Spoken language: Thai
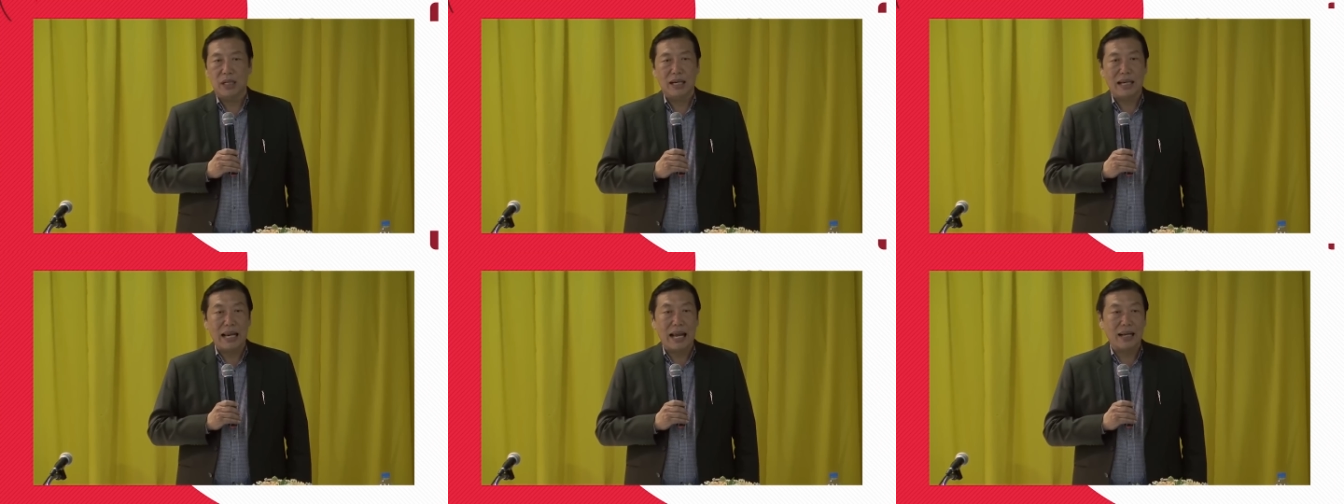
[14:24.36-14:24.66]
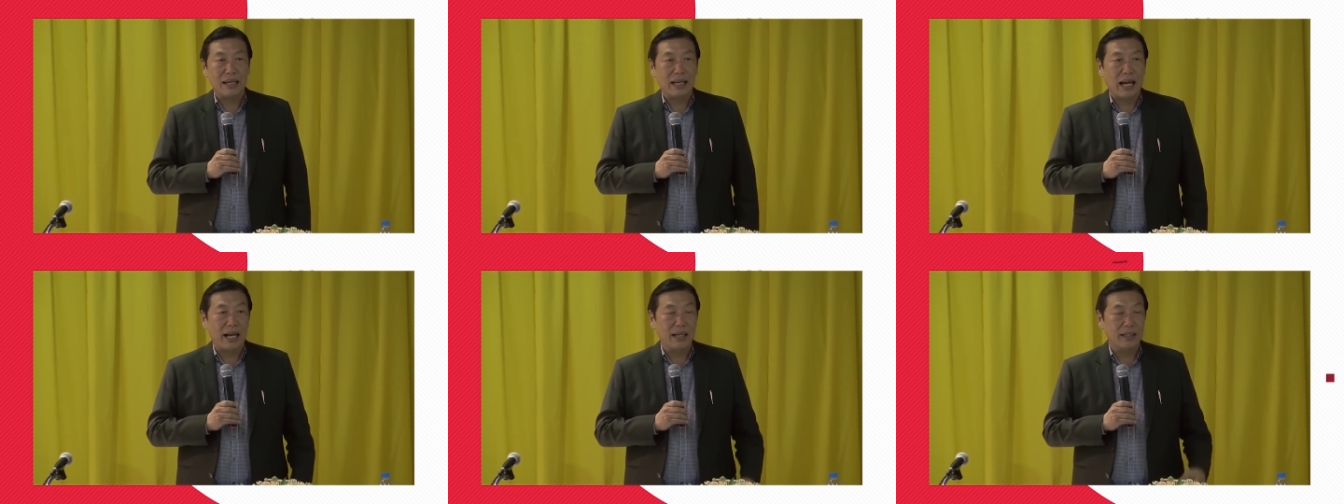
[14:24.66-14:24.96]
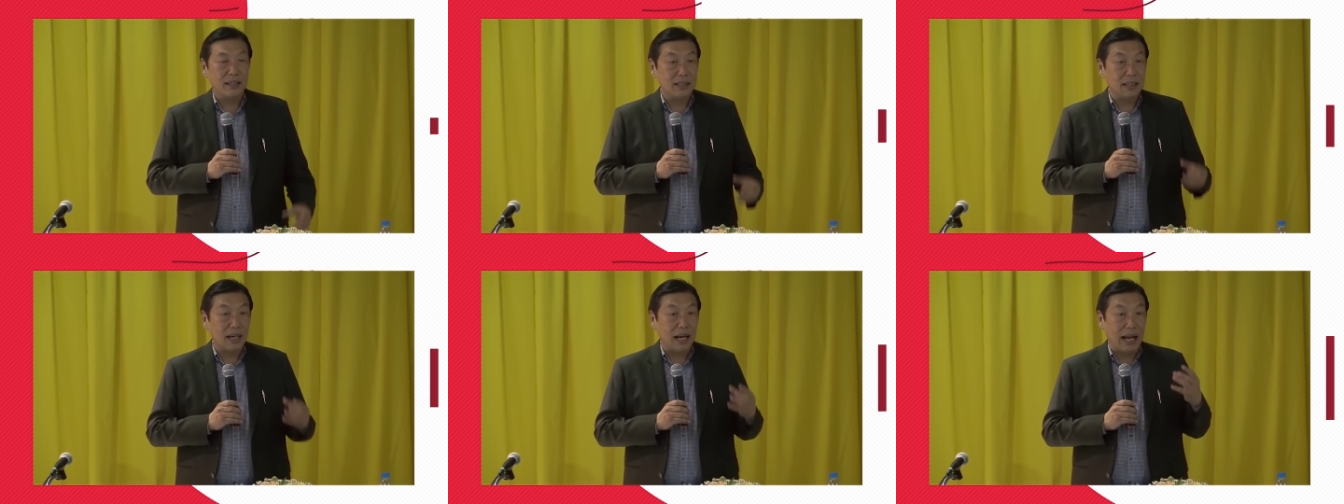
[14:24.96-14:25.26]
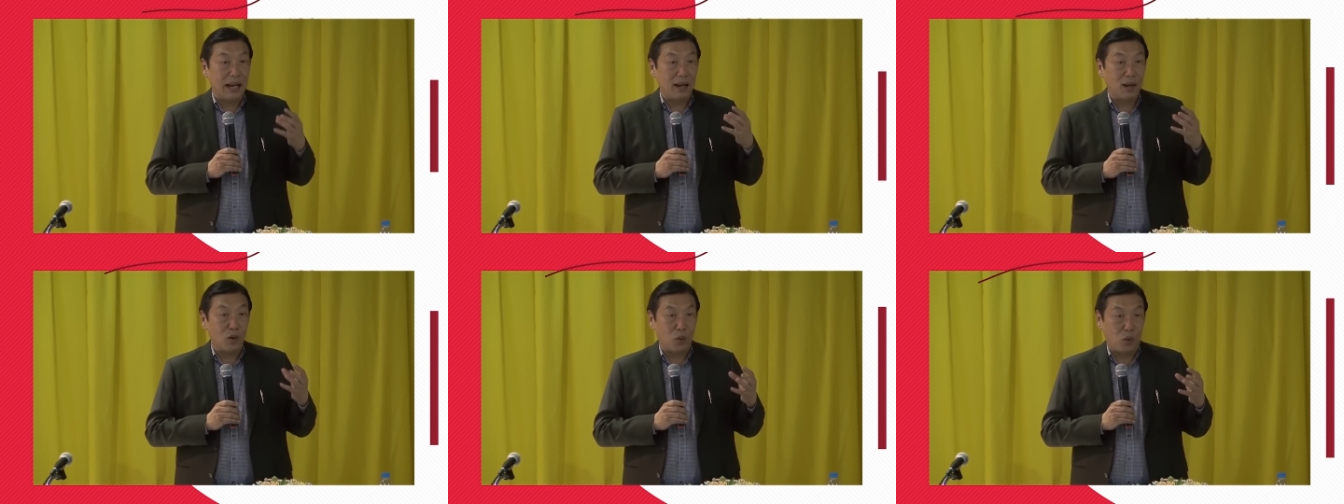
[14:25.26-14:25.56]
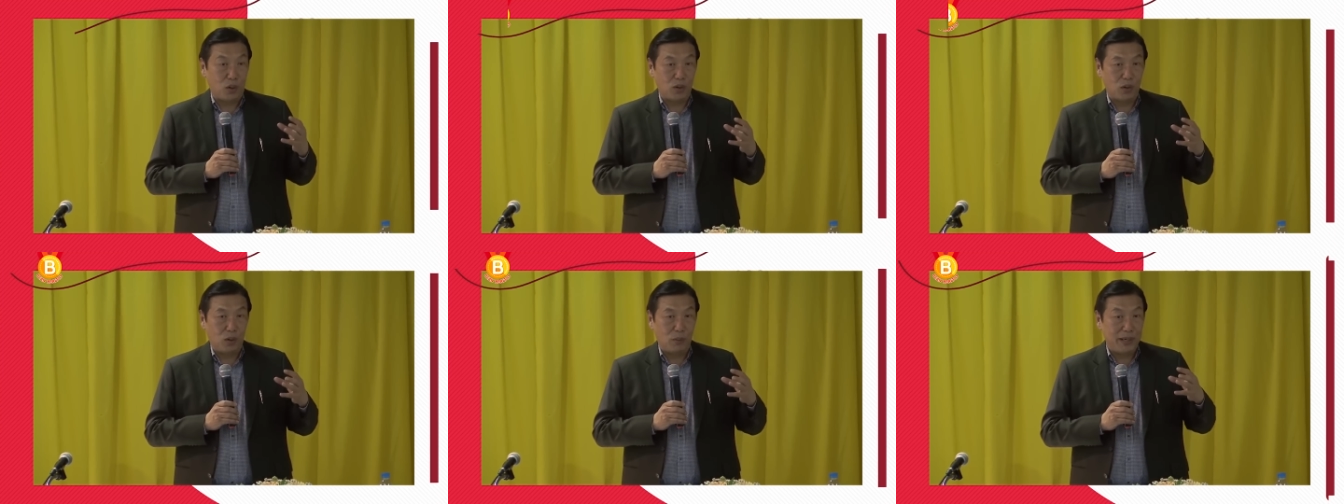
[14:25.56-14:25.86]
ร่างกายถึงจะหลั่งกร
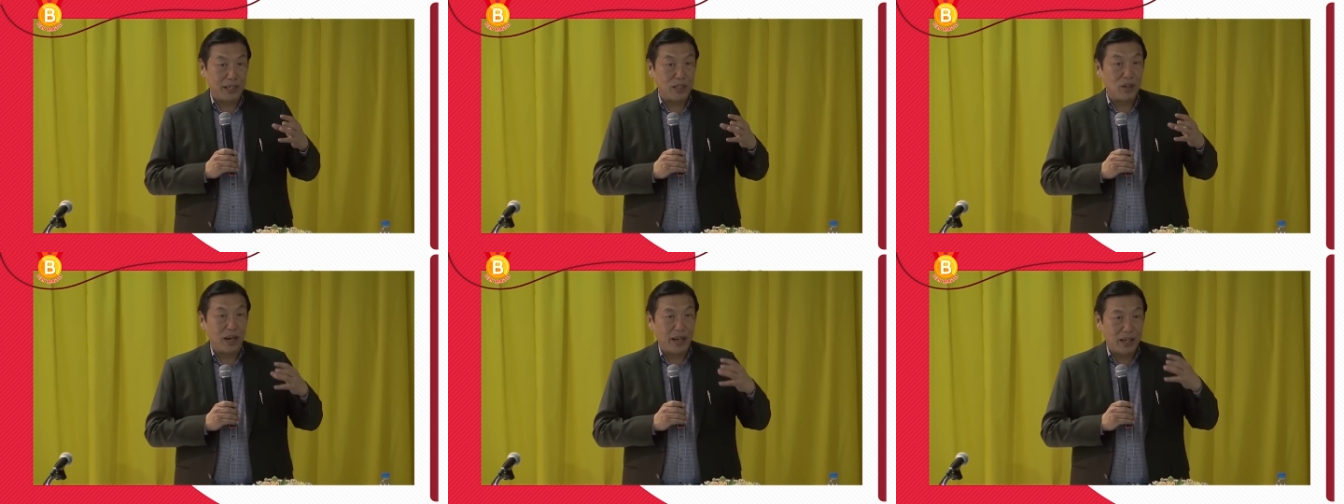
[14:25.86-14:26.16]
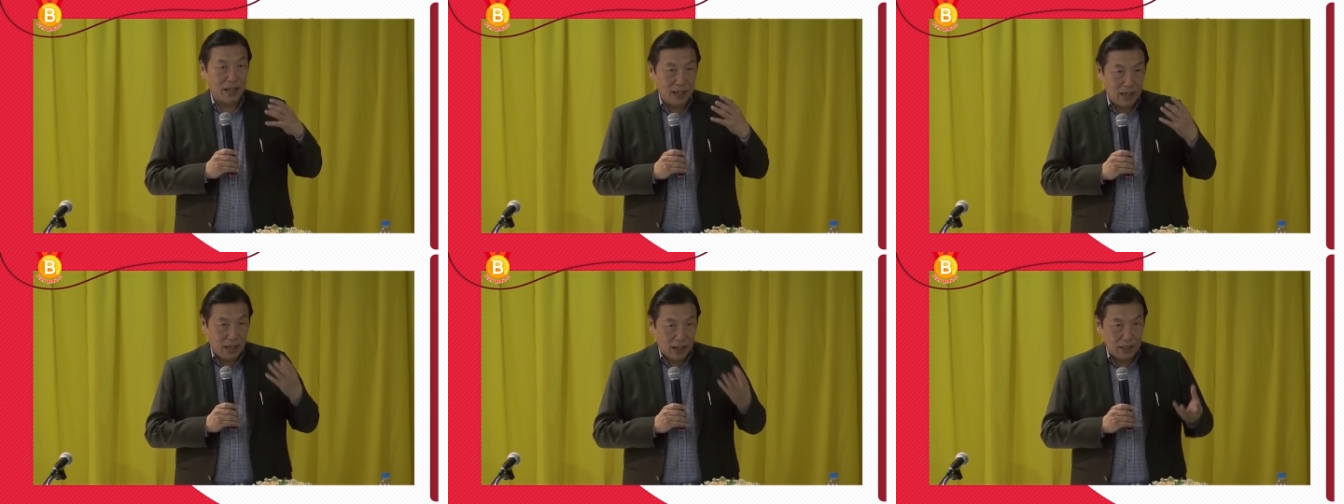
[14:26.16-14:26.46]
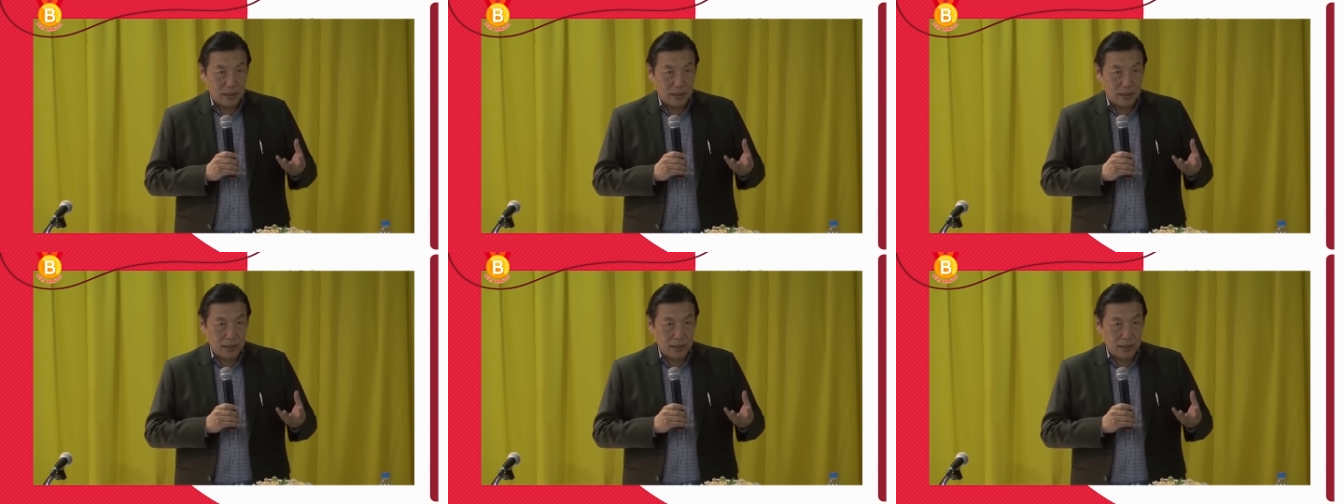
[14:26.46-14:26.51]
ดออกมาย่อยอาหา